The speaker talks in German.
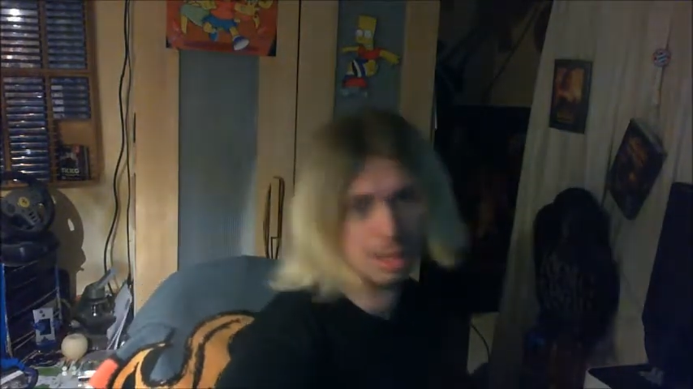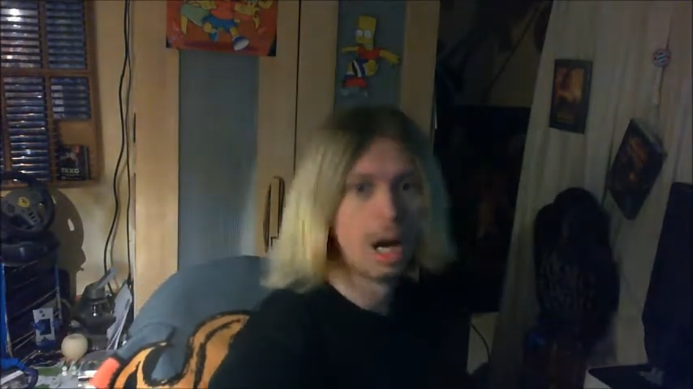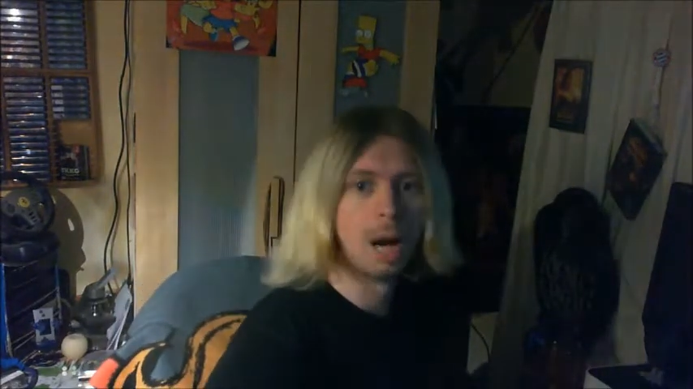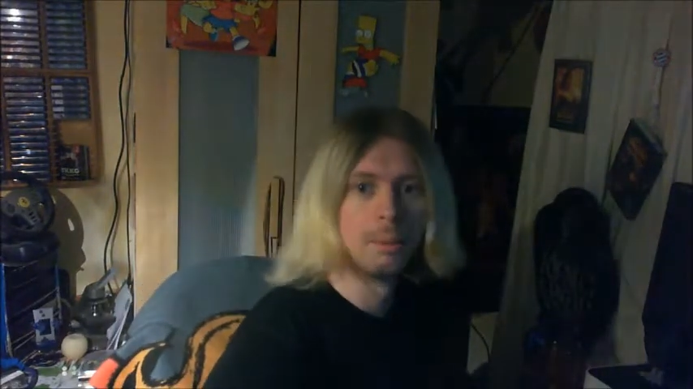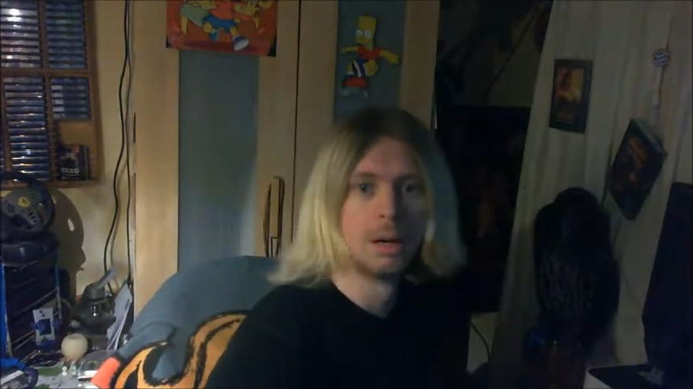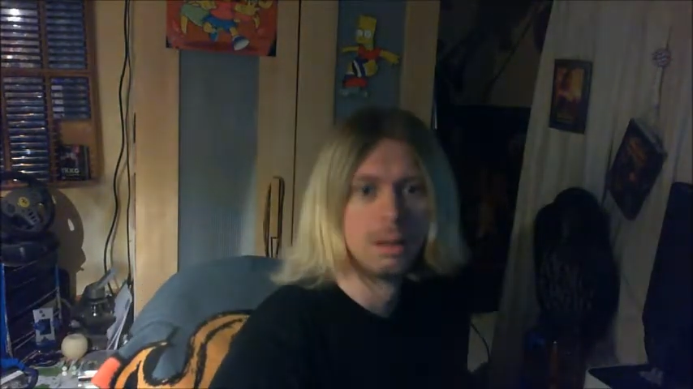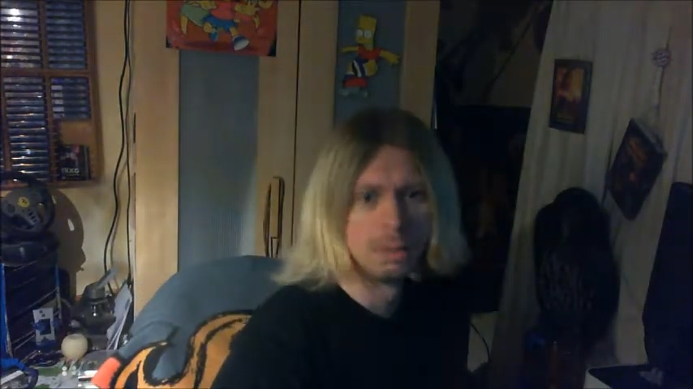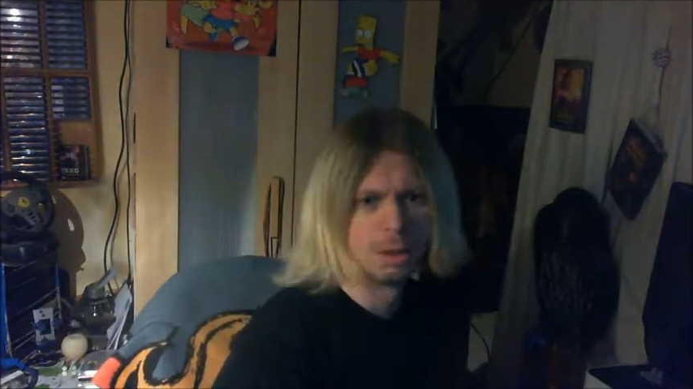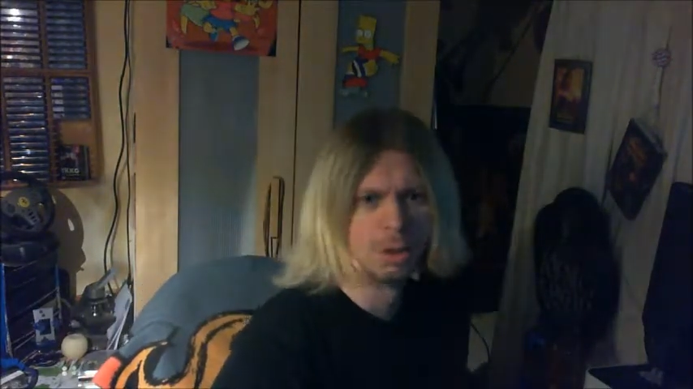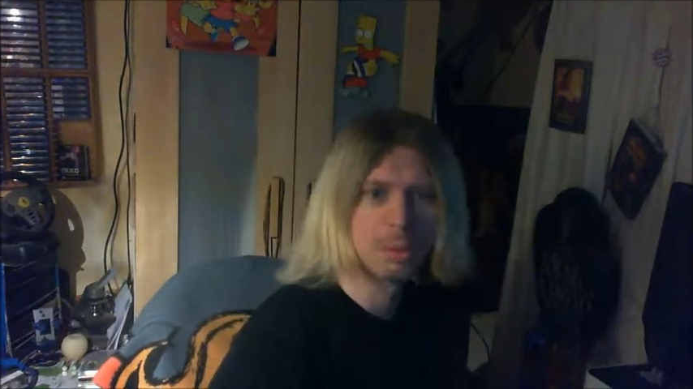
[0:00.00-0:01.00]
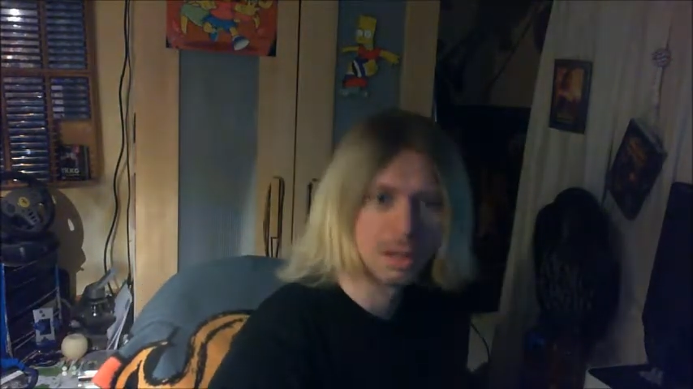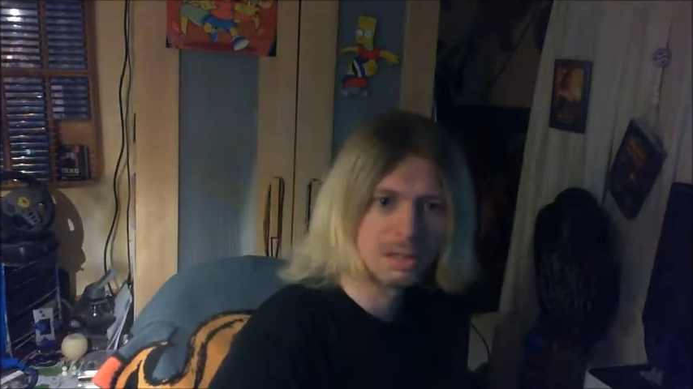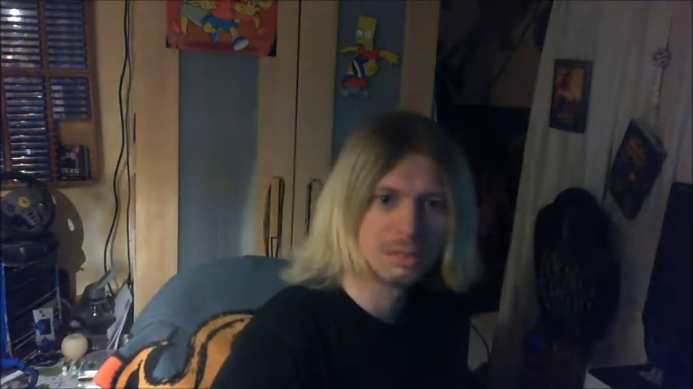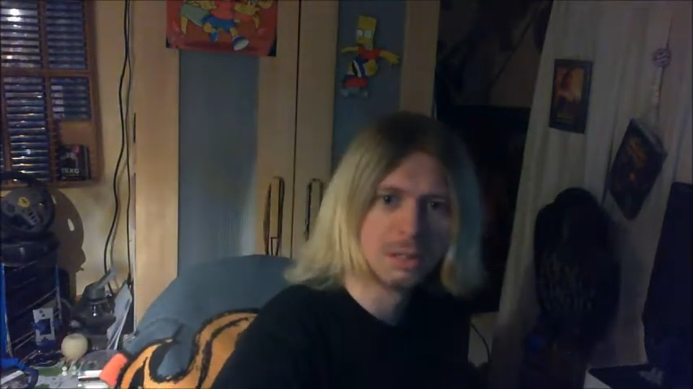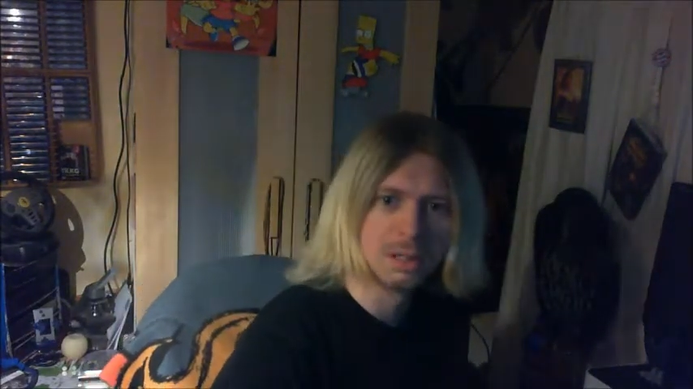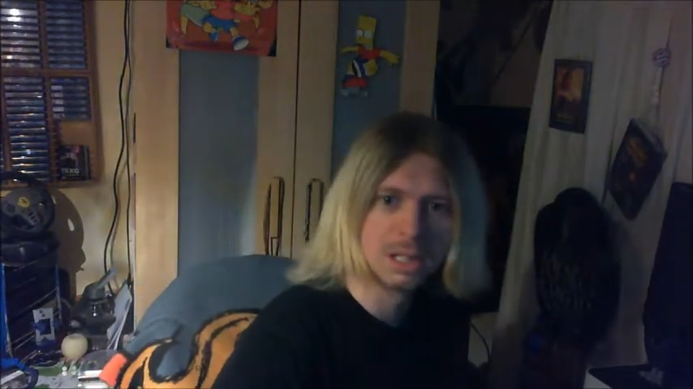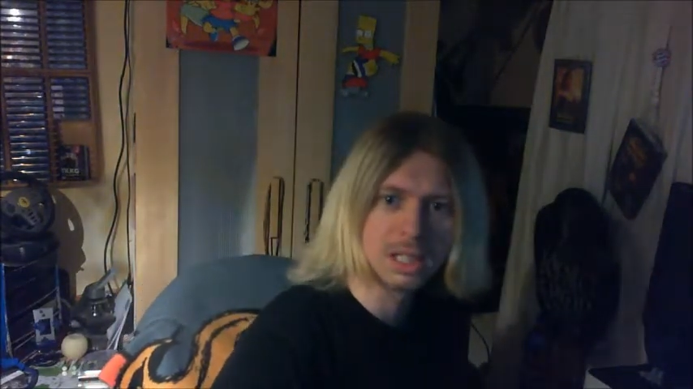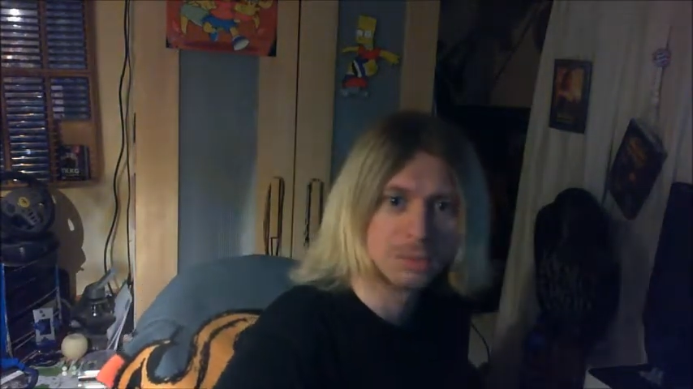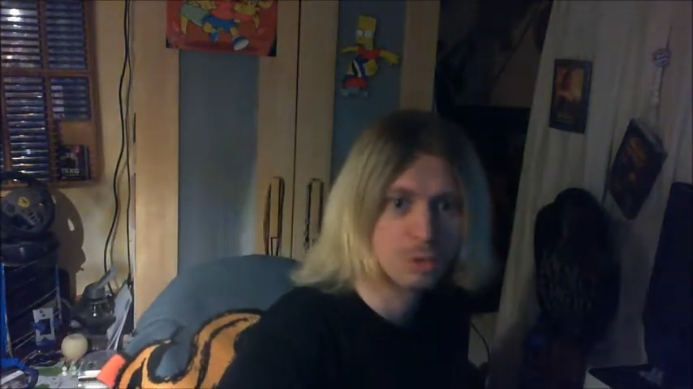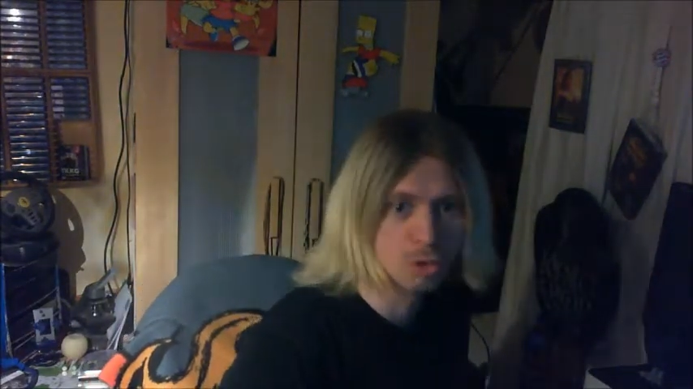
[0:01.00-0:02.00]
aber laut
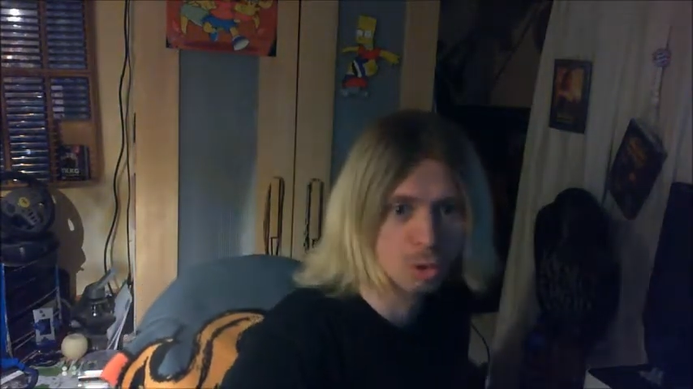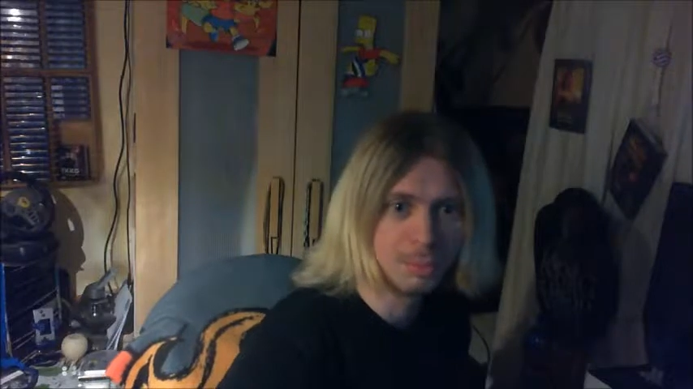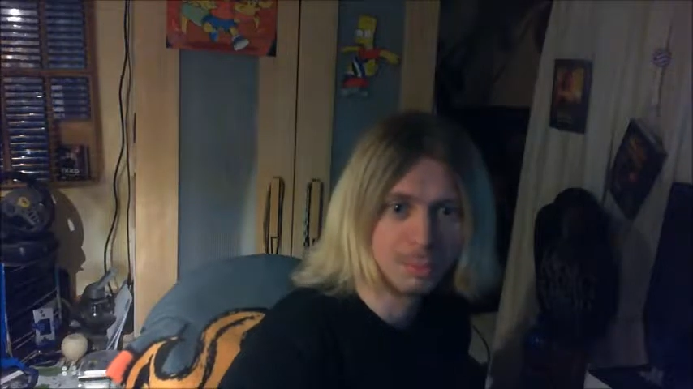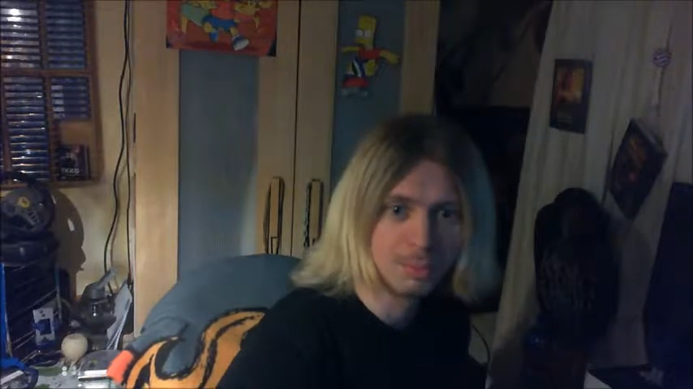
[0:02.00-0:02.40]
Presseberichte wohl schon.